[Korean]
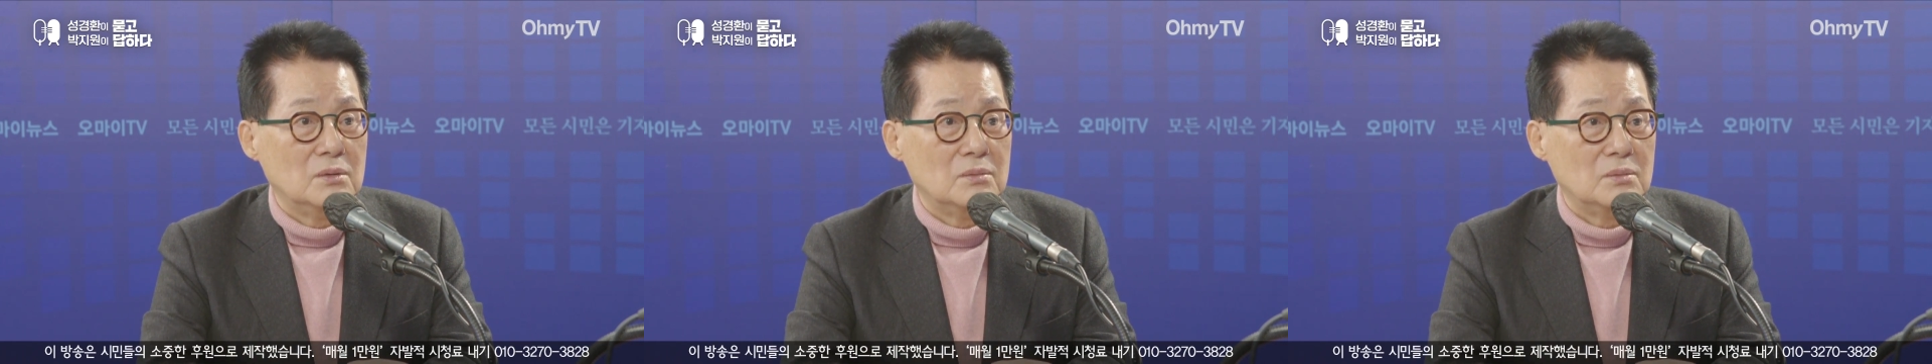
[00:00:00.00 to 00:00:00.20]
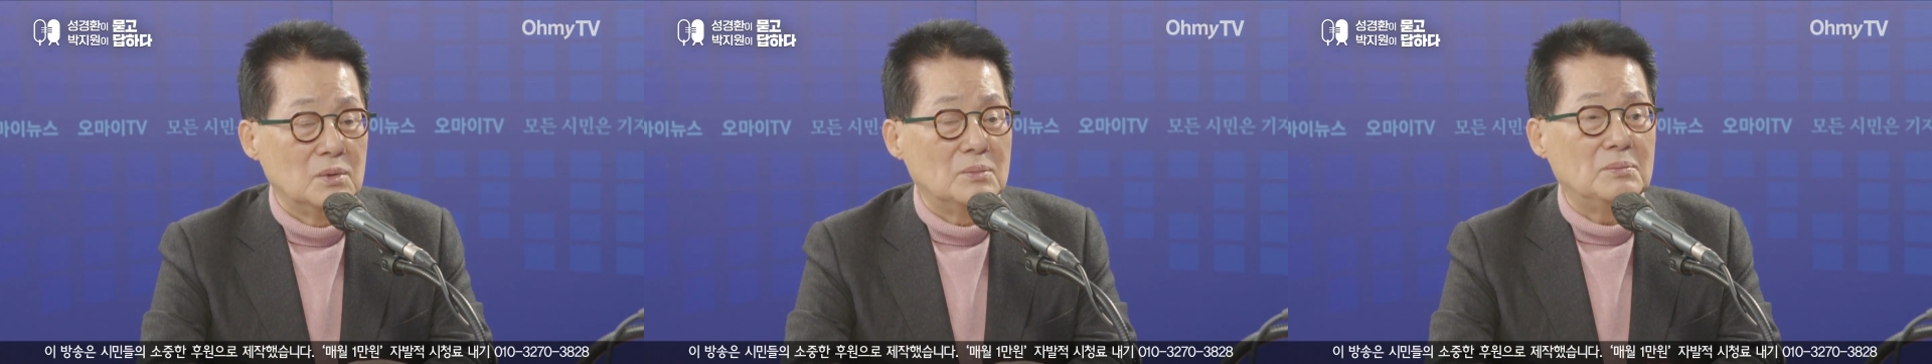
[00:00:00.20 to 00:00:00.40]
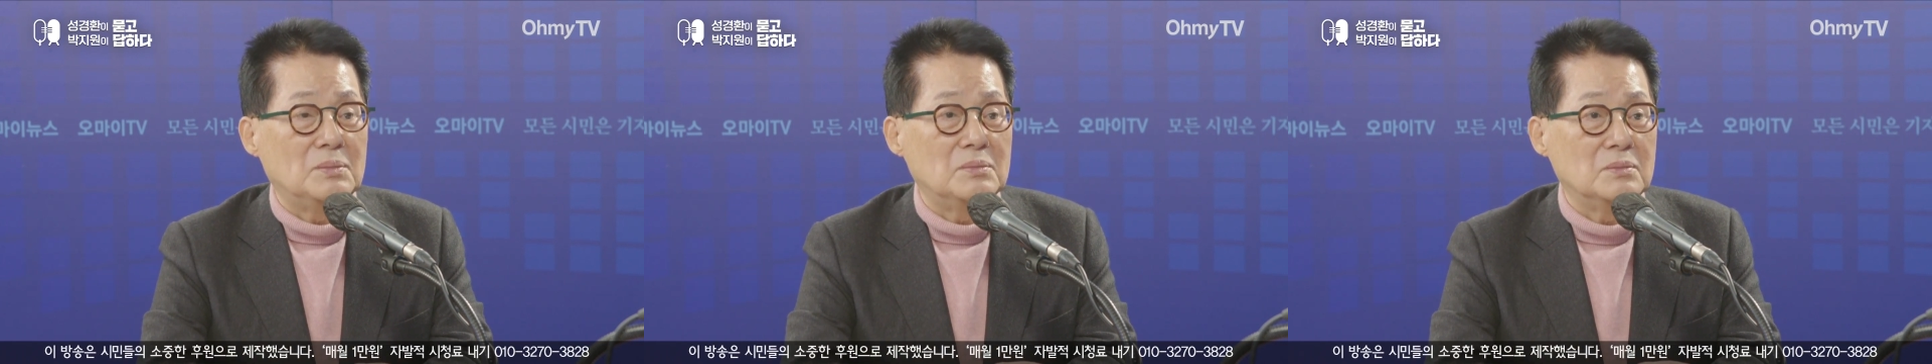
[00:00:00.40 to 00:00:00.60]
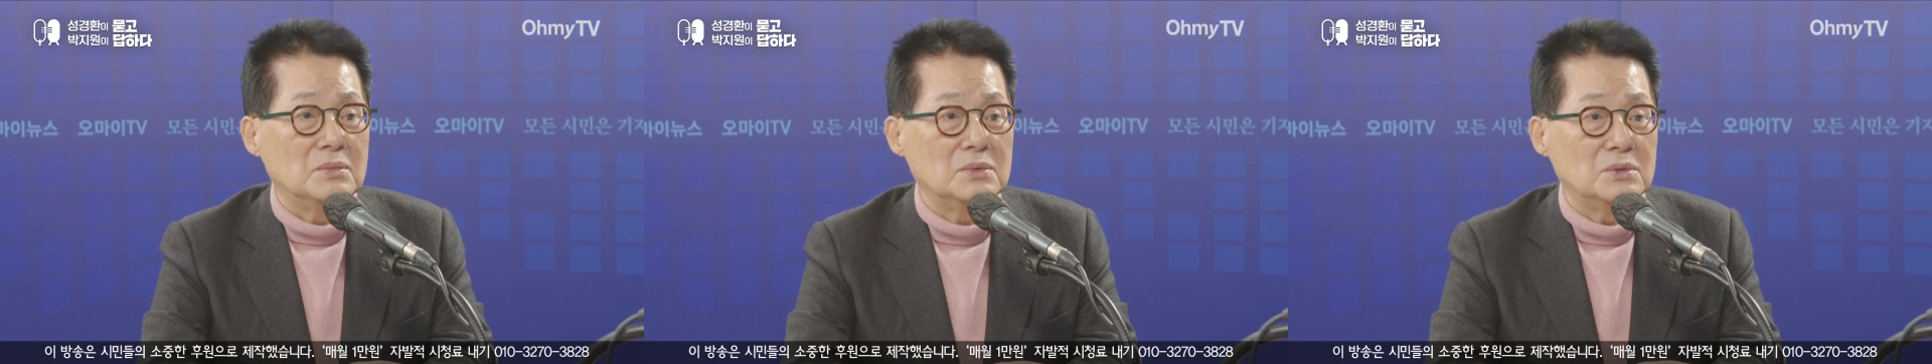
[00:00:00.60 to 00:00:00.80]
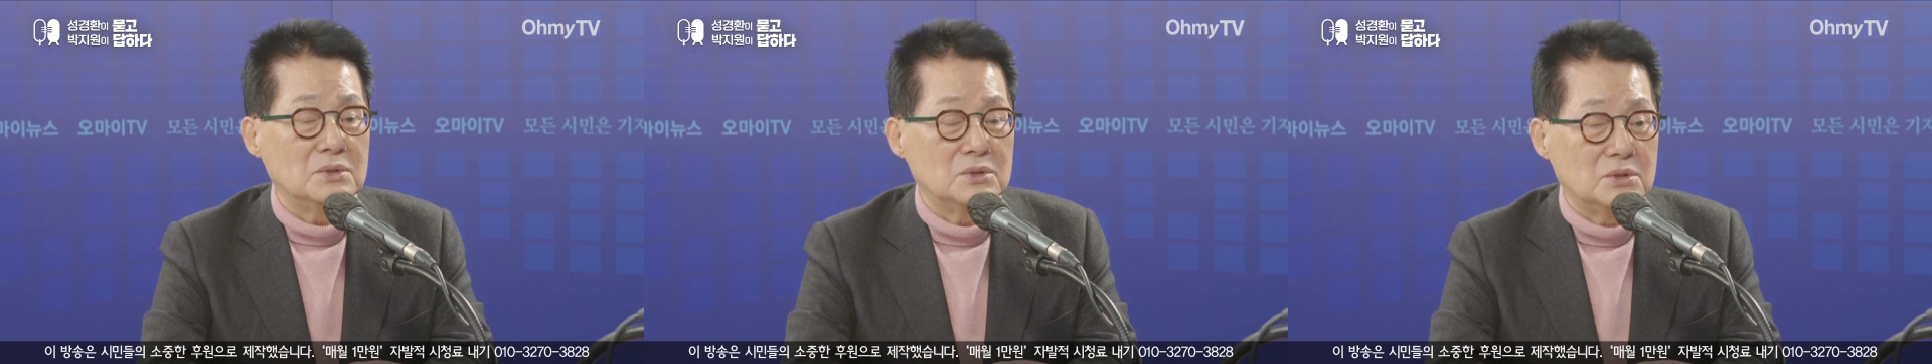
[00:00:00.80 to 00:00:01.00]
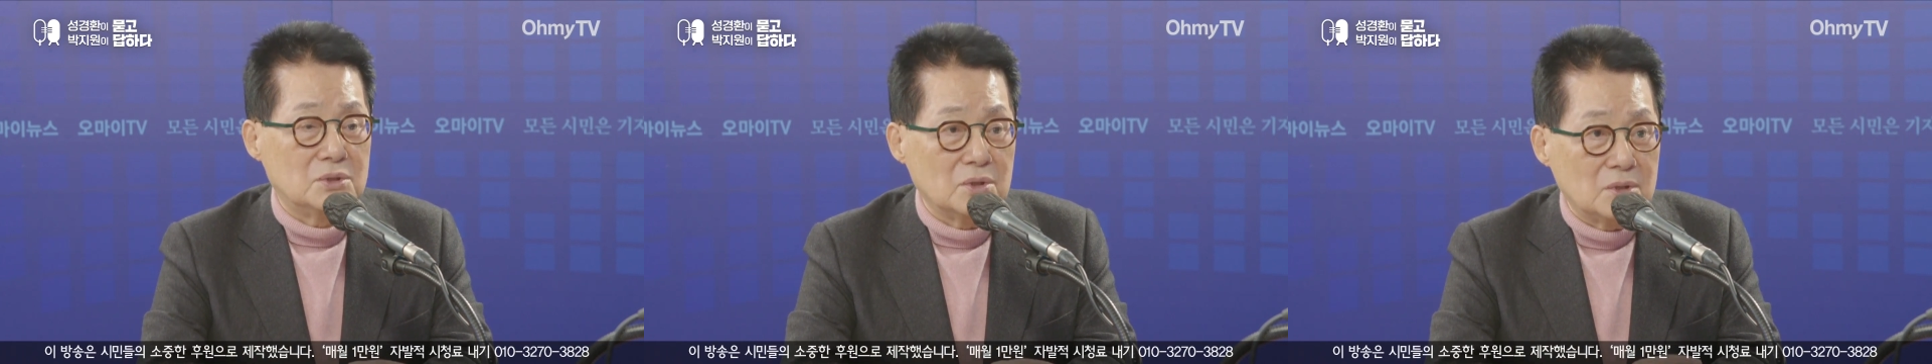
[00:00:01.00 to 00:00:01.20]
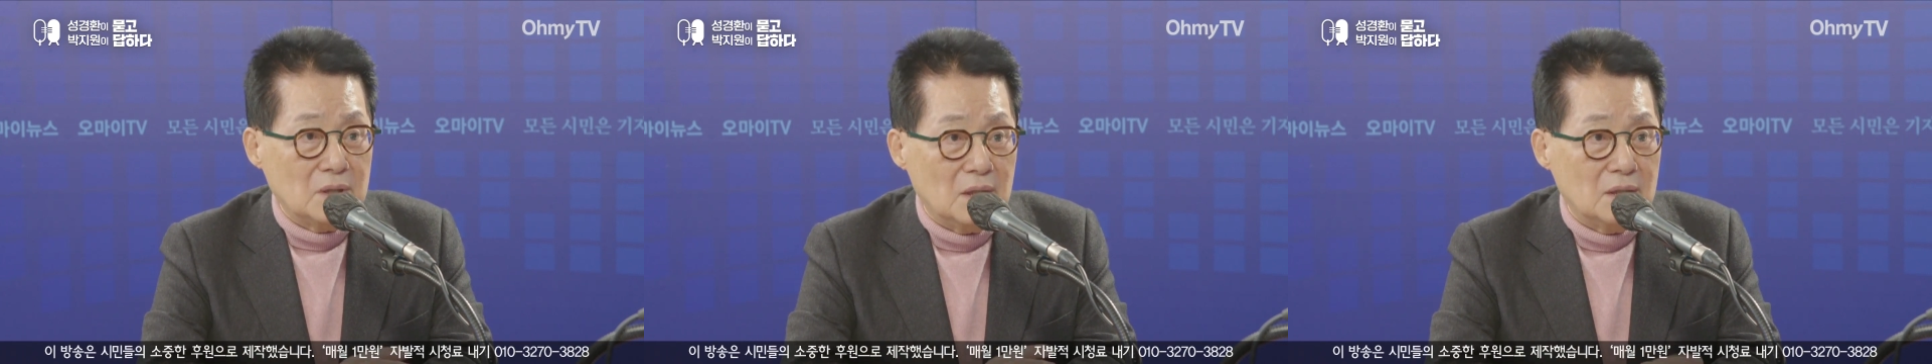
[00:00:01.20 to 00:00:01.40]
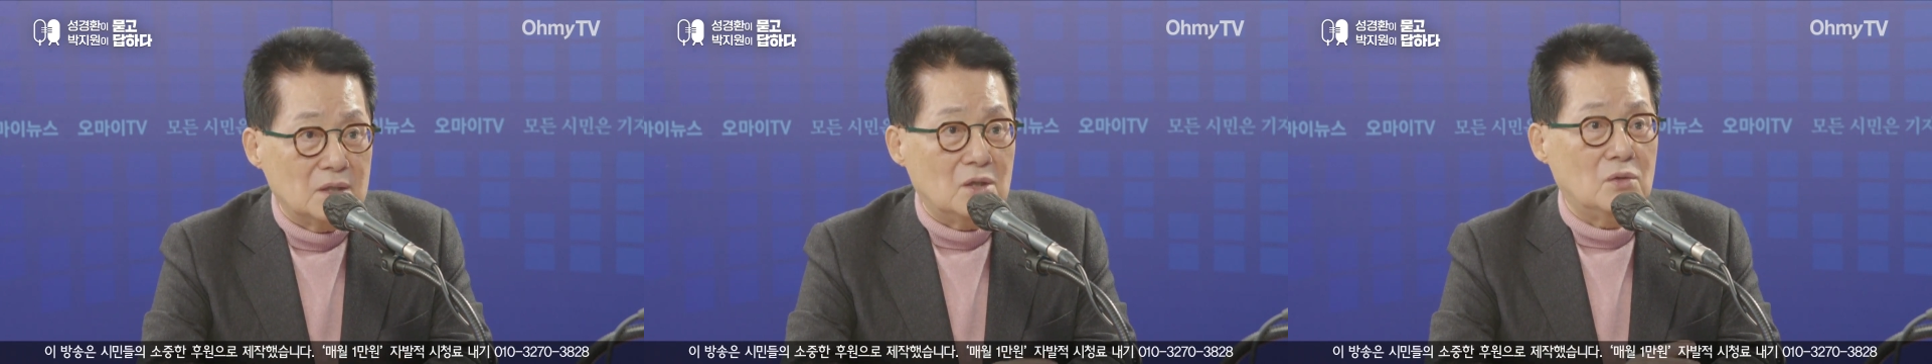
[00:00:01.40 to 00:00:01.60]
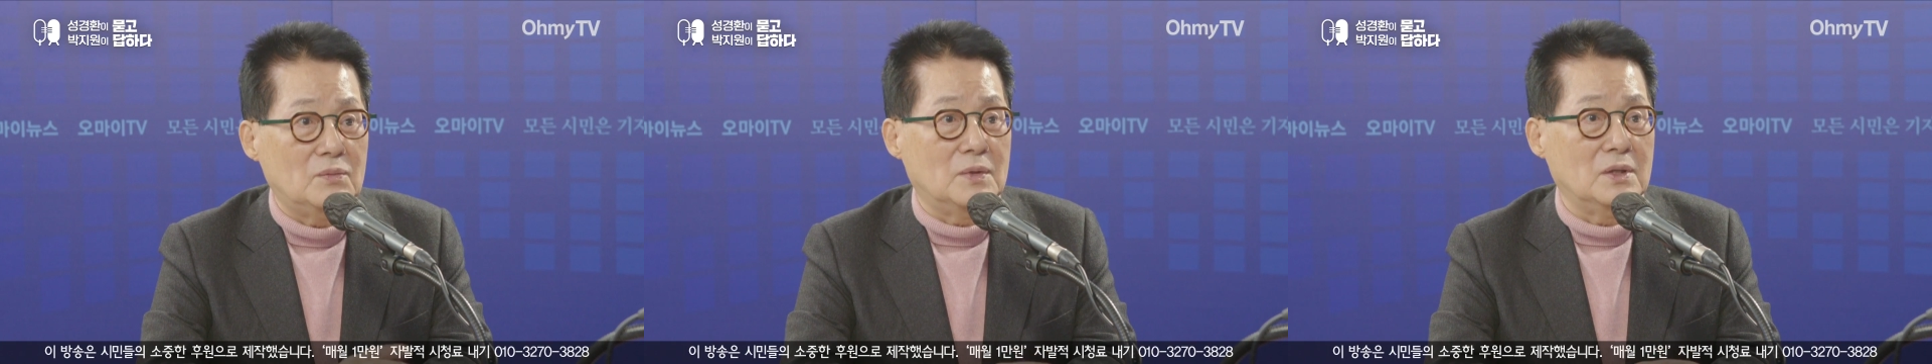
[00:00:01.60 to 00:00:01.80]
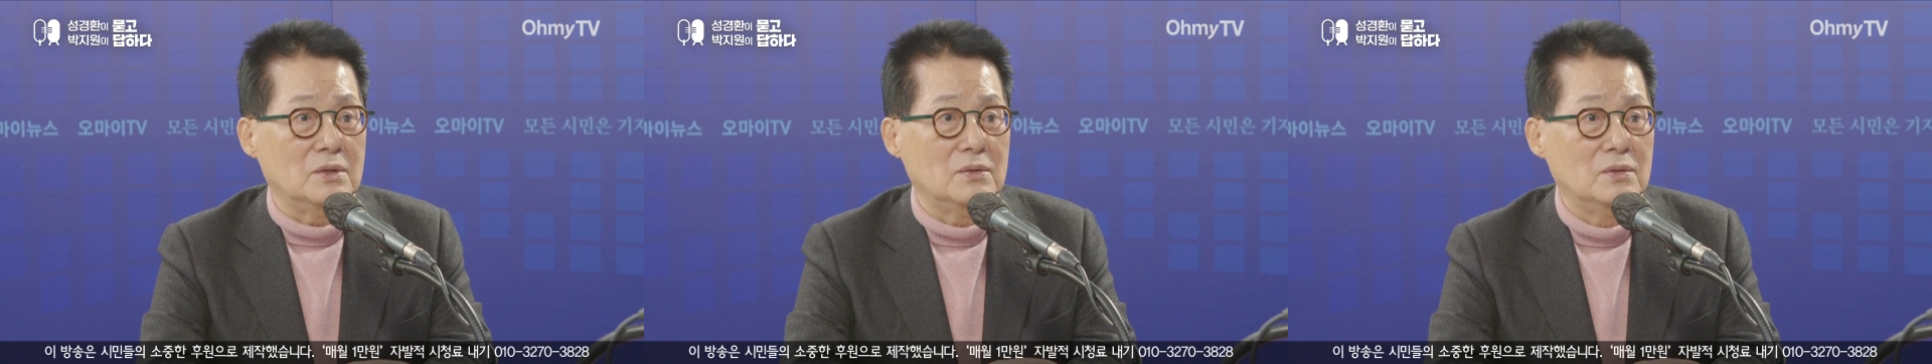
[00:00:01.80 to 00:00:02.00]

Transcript: 뭐 적당하다고 봐요.